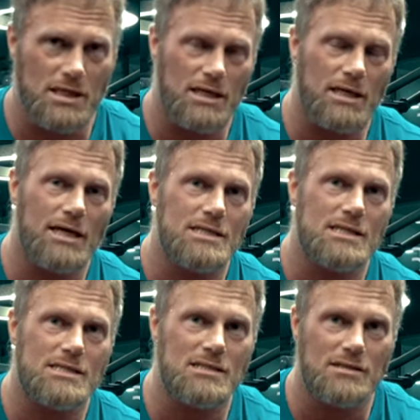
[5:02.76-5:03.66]
Training
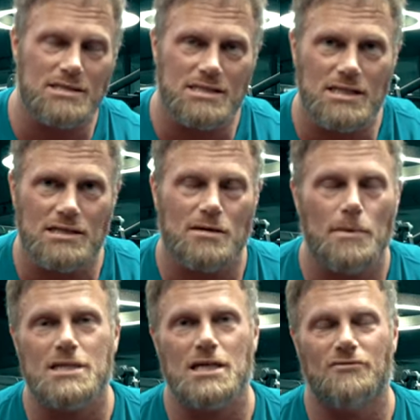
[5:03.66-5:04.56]
einsetzen, gezielter
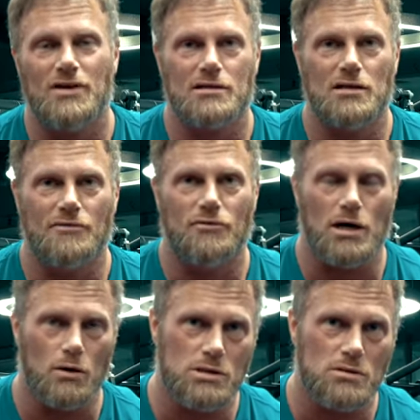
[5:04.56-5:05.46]
manche Effekte
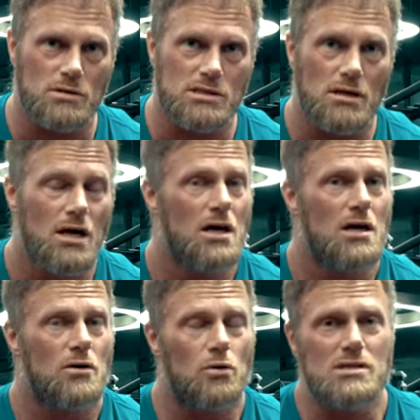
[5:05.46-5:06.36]
davon ausnutzen.
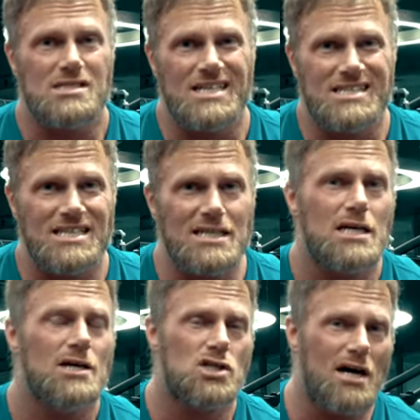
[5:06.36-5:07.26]

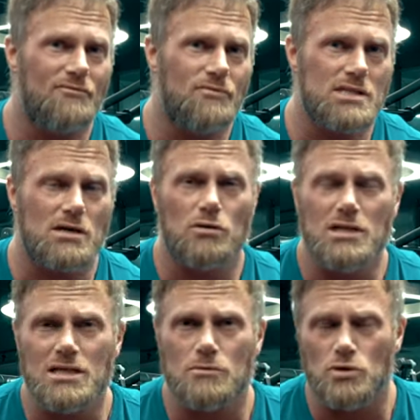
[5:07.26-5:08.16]
Grundsätzlich schaffen wir es auch
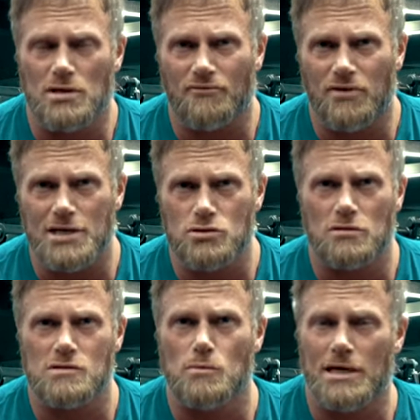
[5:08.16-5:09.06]
nicht durch den
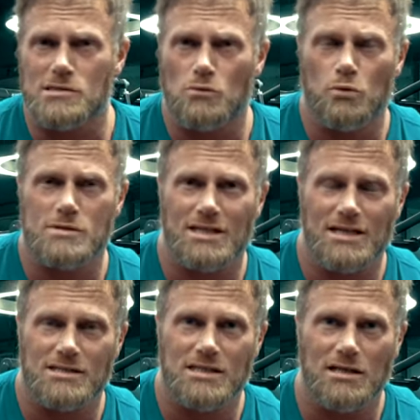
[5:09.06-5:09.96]
Fleischkonsum ein so hohes
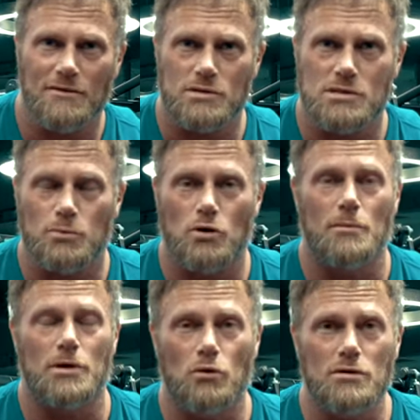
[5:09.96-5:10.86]
Kreatinlevel zu
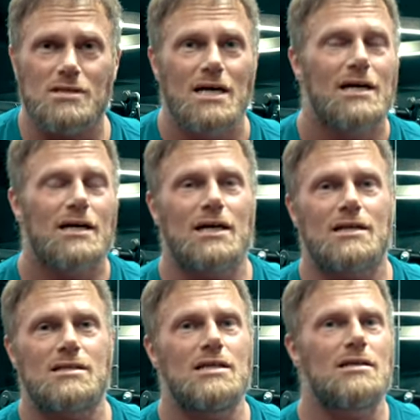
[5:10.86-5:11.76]
bekommen. Und
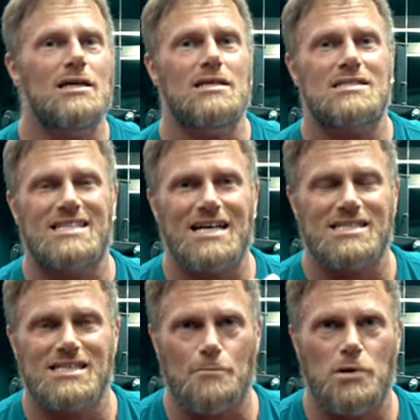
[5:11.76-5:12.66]
Kreatin ist
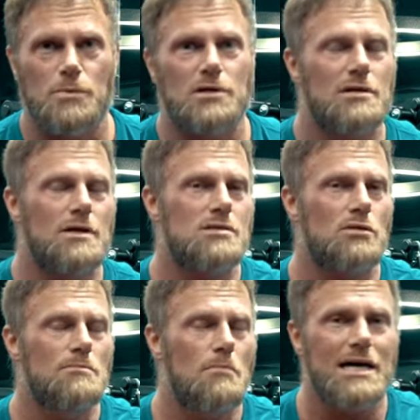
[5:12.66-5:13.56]
das Supplement, das auch
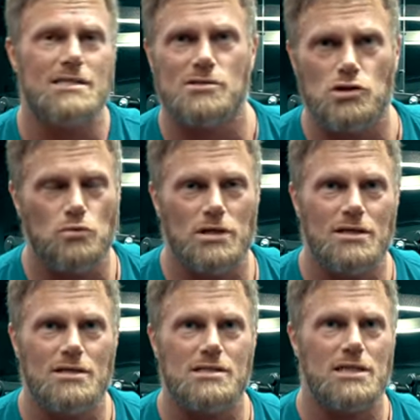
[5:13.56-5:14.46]
die meisten Studien
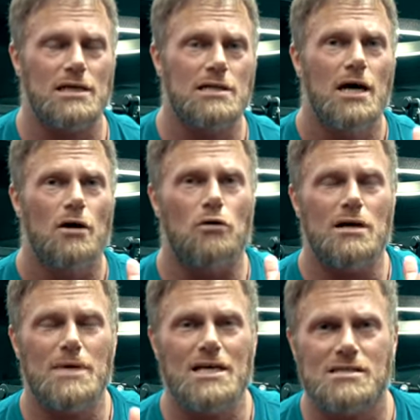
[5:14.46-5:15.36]
hinter sich hat und
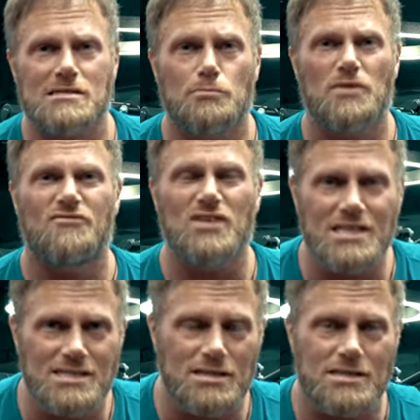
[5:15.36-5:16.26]
am ehesten
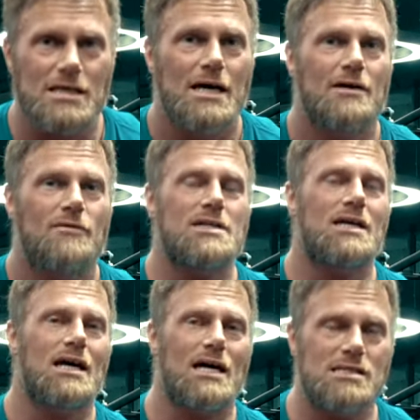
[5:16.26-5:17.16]
bewiesen ist, welche
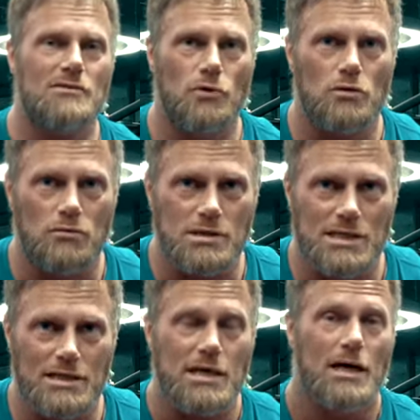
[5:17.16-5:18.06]
krasse Wirkung es
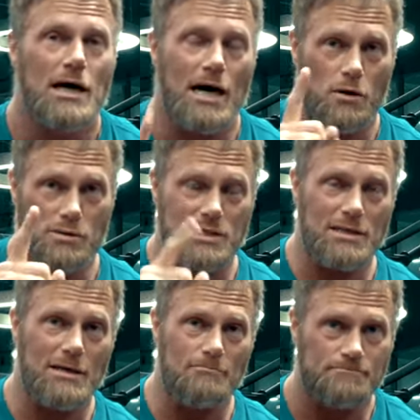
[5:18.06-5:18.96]
hat.
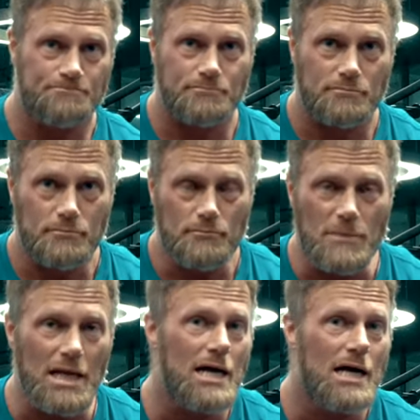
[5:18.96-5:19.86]
Außerdem
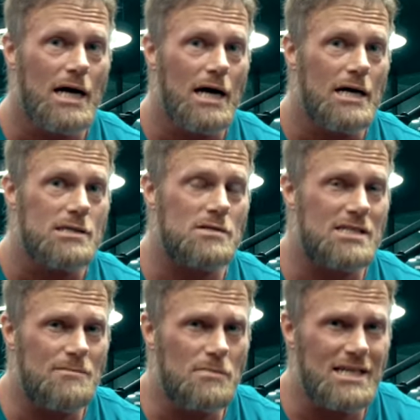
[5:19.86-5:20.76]
so
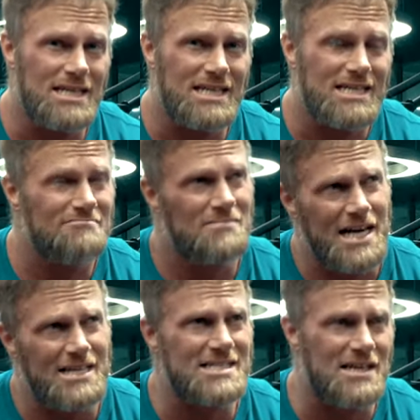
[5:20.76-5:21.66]
ziemlich
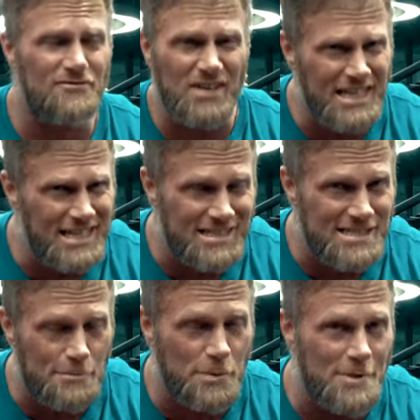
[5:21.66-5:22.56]
eines der wenigen
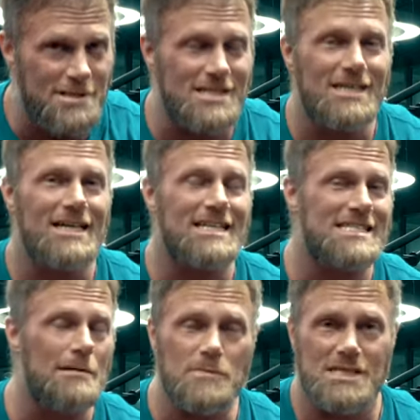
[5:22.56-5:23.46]
Supplements in der
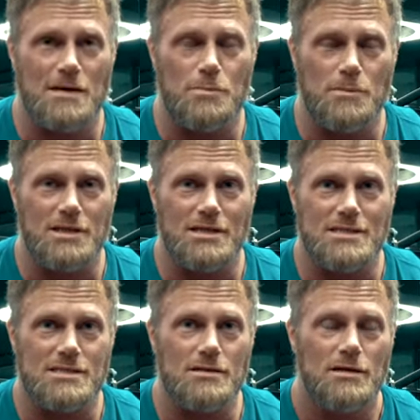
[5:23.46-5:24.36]
gesamten
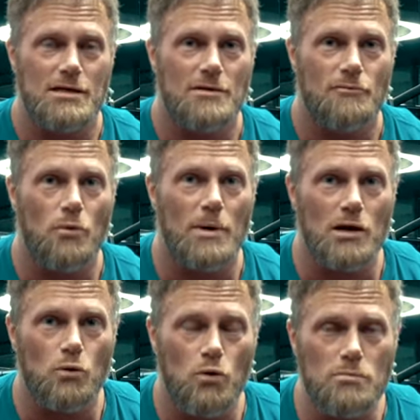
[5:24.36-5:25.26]
Supplementliste, wo
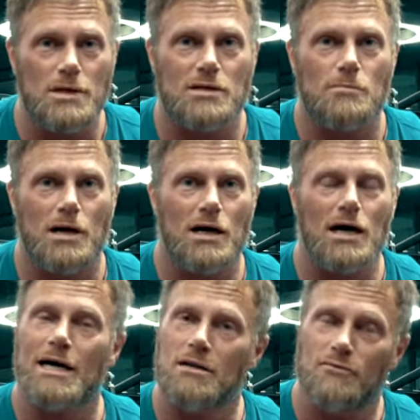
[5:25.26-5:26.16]
man unmittelbar
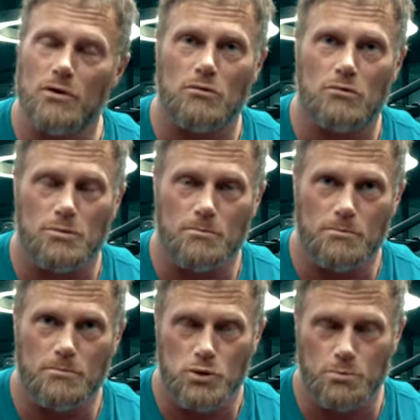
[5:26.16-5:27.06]
eine Wirkung
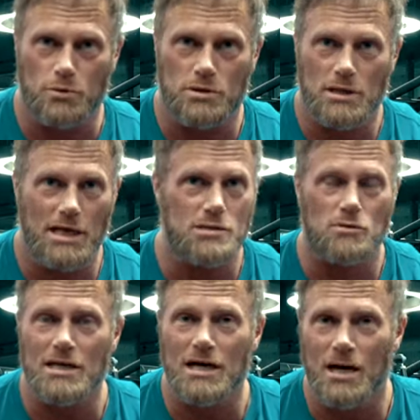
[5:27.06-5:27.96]
spürt. Also
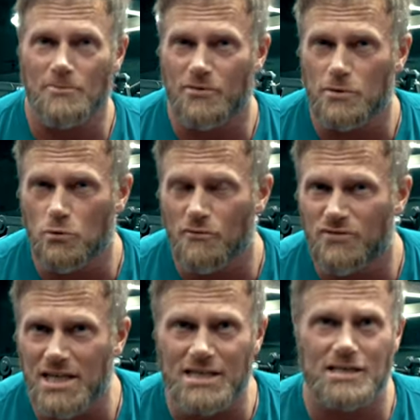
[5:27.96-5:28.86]
innerhalb von nur
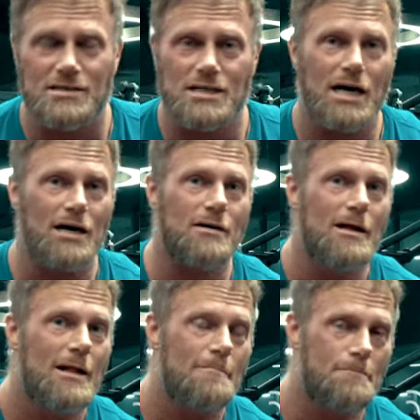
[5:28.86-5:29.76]
wenigen Tagen
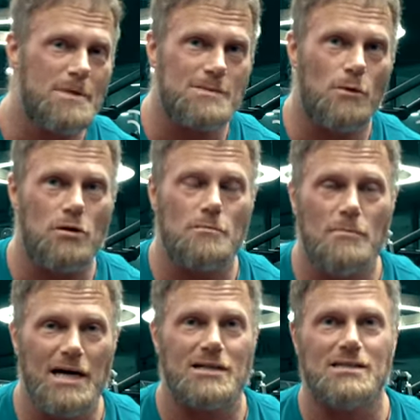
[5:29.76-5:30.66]
bis Wochen
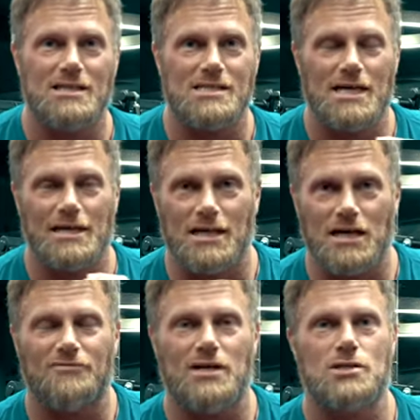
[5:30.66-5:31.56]
merkt ihr, dass ein
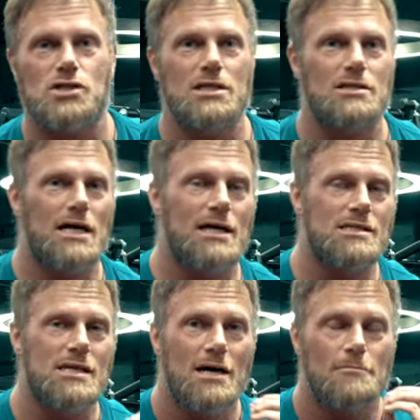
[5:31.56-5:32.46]
Kraftanstieg da
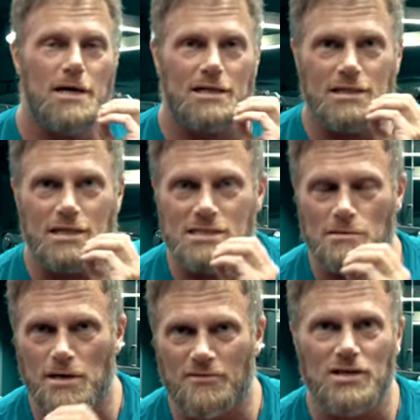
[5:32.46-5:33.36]
ist, merkt ihr, dass ihr
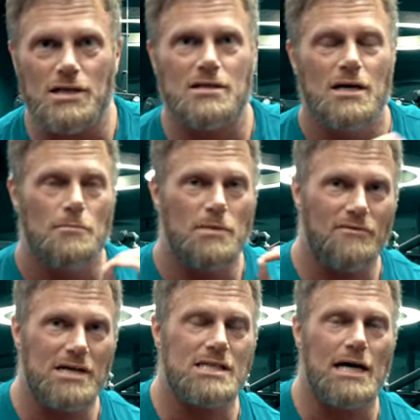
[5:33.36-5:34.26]
mehr wiegt, mehr
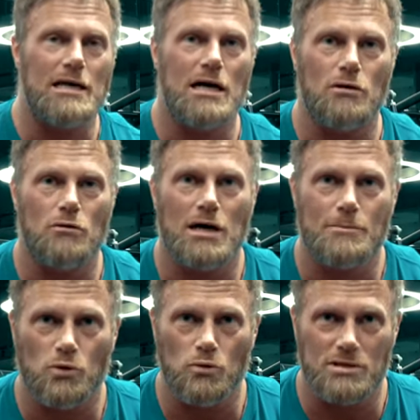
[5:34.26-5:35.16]
Wassereinlagerung
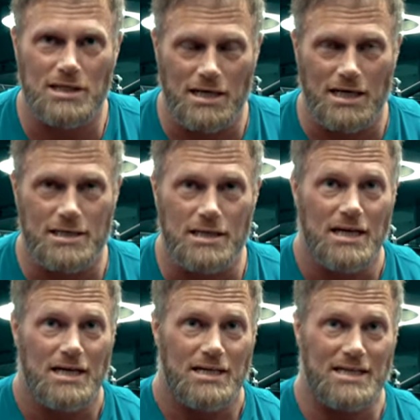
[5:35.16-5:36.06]
habt und dergleichen.
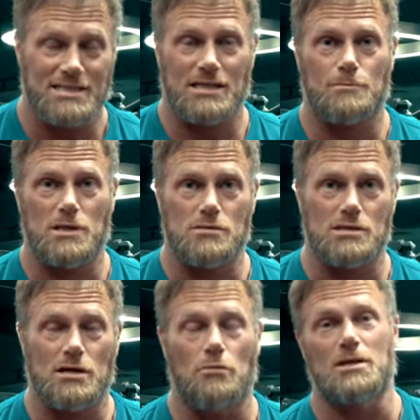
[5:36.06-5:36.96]
Das kriegt man
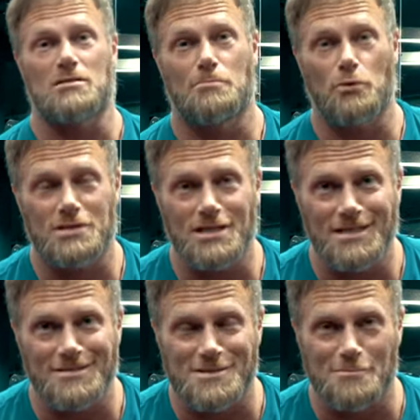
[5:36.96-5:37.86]
sonst kaum mit.
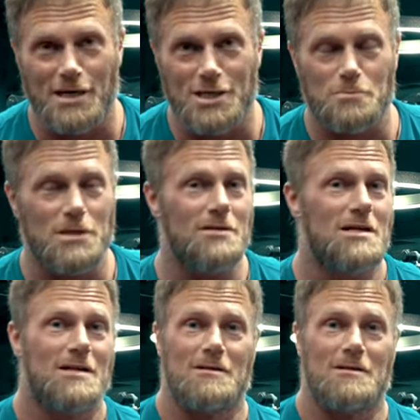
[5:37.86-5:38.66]
Proteine zum Beispiel.